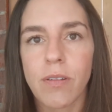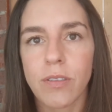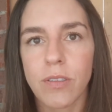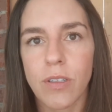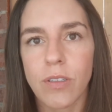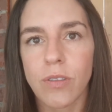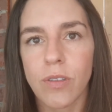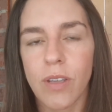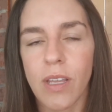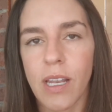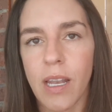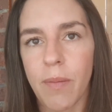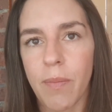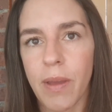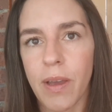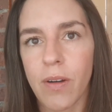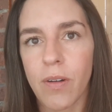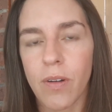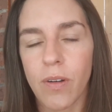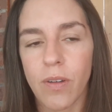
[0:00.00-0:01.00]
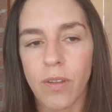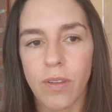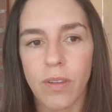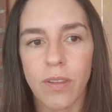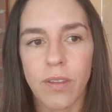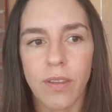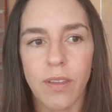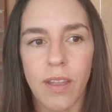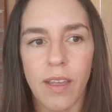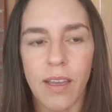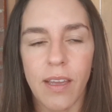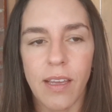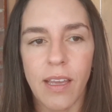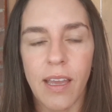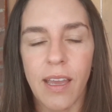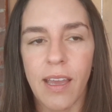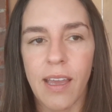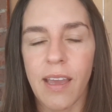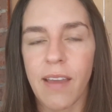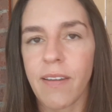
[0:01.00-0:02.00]
ansioso y el apego
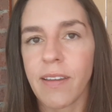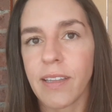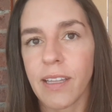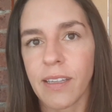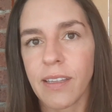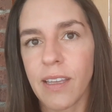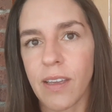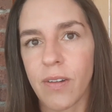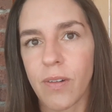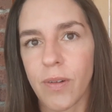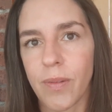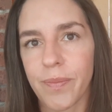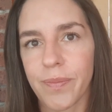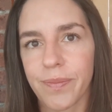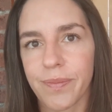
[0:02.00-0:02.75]
eh, evitativo.